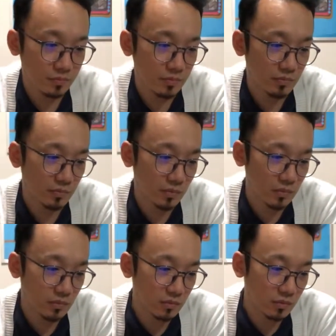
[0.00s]
も
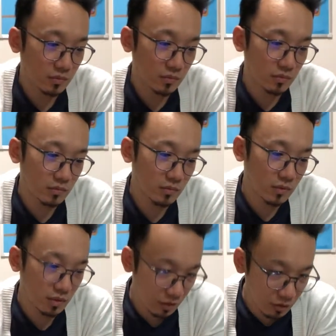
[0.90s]
う見せないっ
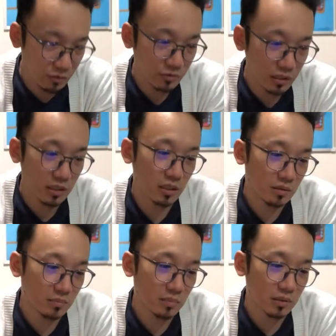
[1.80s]
ていうふうに非
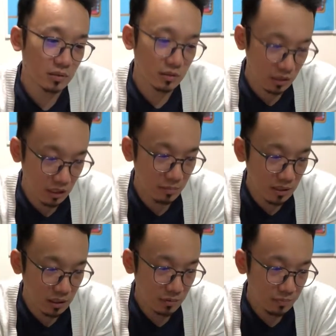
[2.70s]
公開になりま
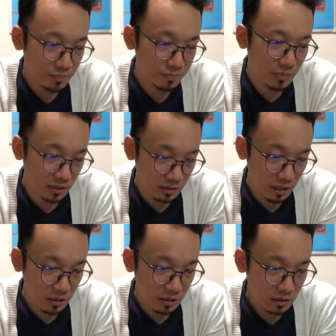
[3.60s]
したにした、まず
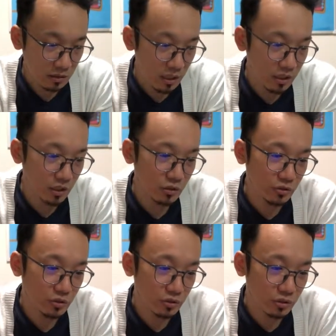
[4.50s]
ねうん、で
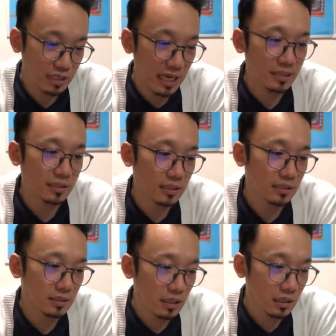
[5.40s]
93年
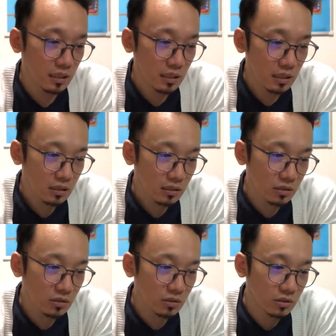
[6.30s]
ですね93年、
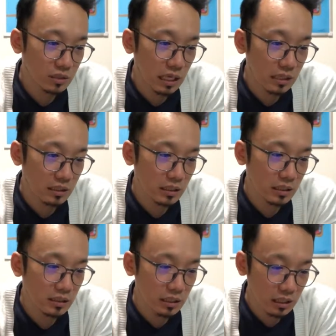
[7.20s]
93
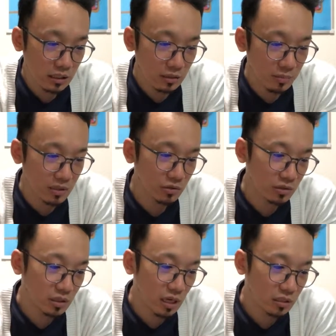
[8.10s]
年に美
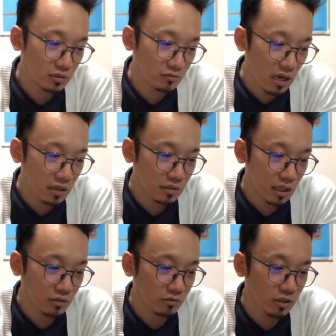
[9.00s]
術館は
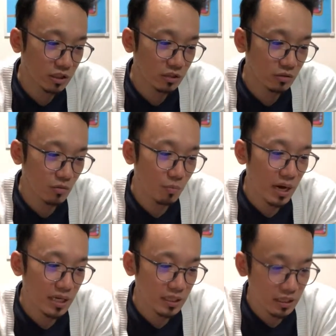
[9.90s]
作品を
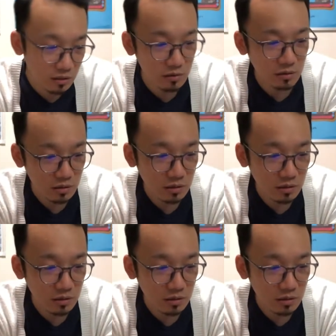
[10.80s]
売却